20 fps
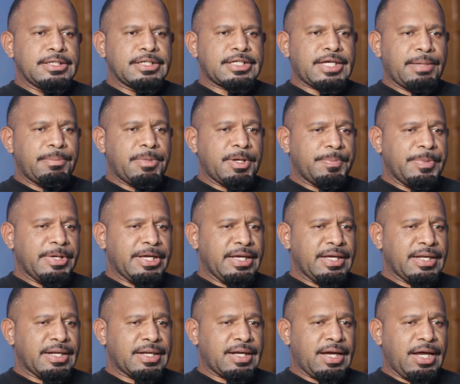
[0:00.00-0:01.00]
Saya
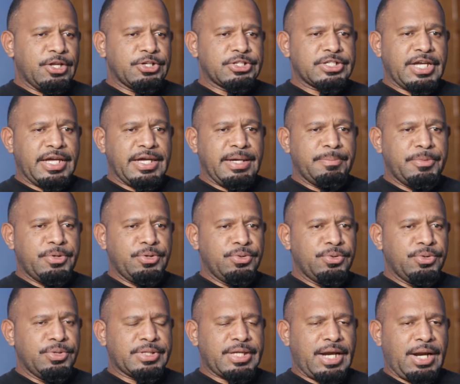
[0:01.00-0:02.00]
berpikir kalau saya
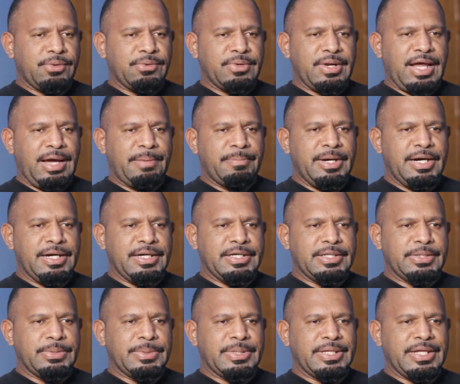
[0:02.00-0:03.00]
menunggu terlalu lama
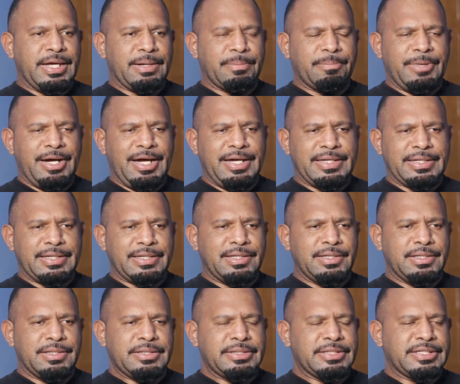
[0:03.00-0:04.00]
itu tidak baik,
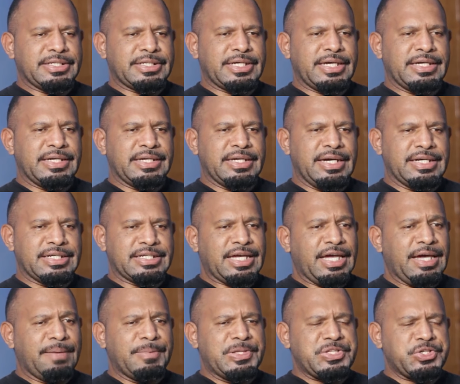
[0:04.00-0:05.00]
sehingga
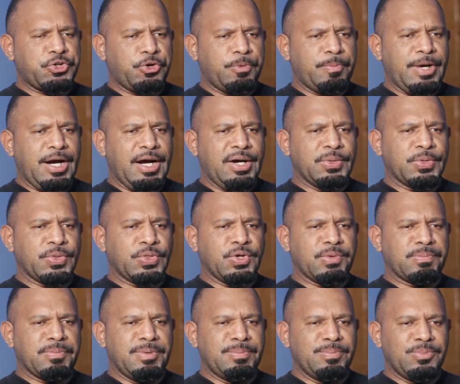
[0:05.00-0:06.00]
saya mencoba
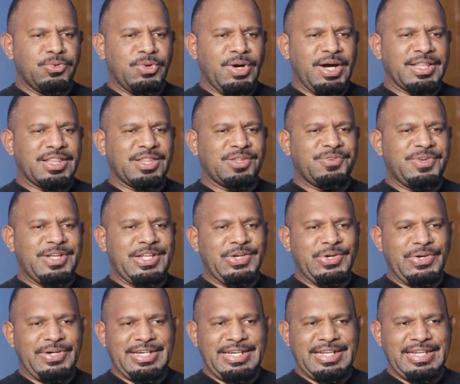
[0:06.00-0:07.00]
untuk membuat
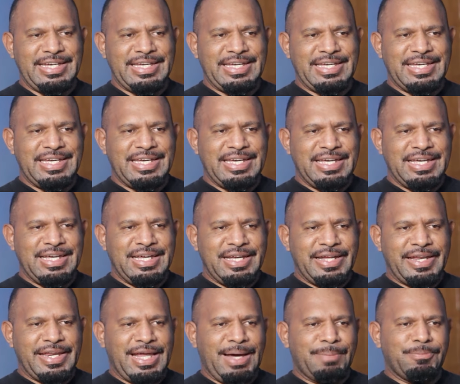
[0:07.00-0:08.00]
video ini.
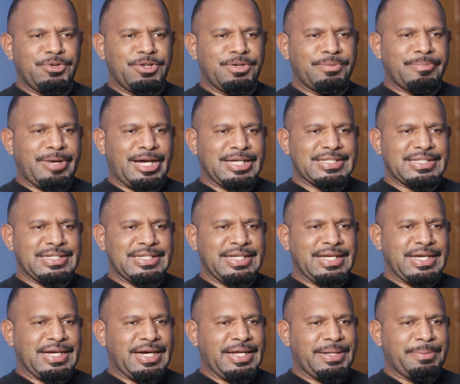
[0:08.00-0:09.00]
Namun masih
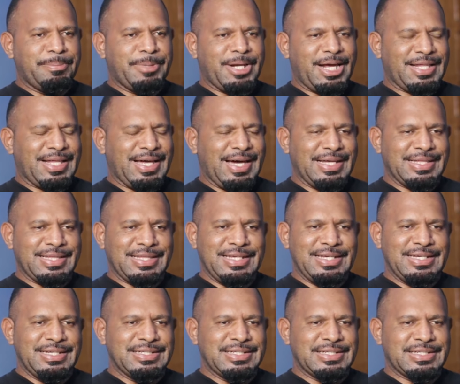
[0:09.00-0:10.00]
dengan berat
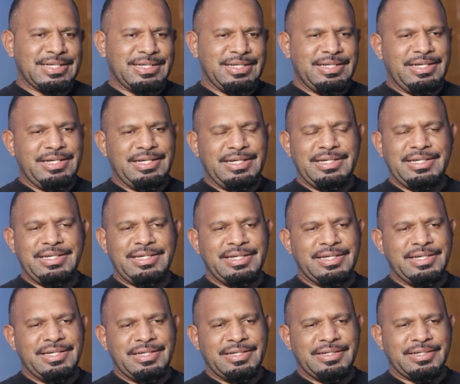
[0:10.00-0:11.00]
hati, sedih,
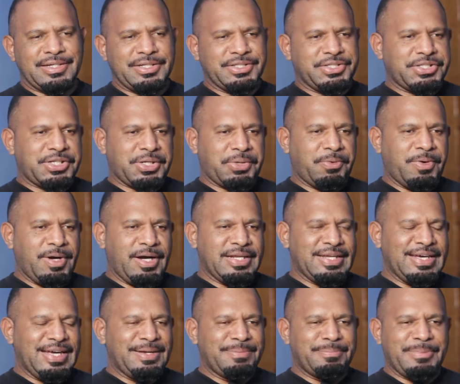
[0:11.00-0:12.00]
kecewa,
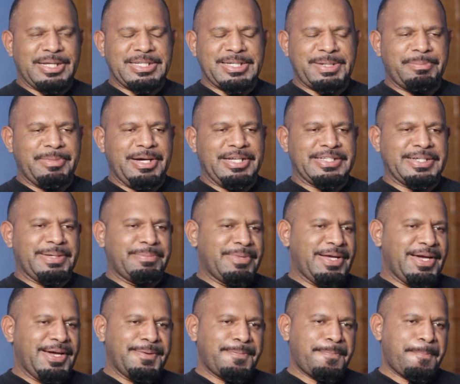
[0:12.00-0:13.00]
dan macam-macam
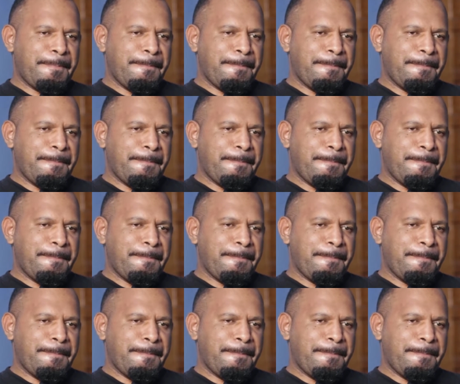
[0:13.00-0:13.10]
lah.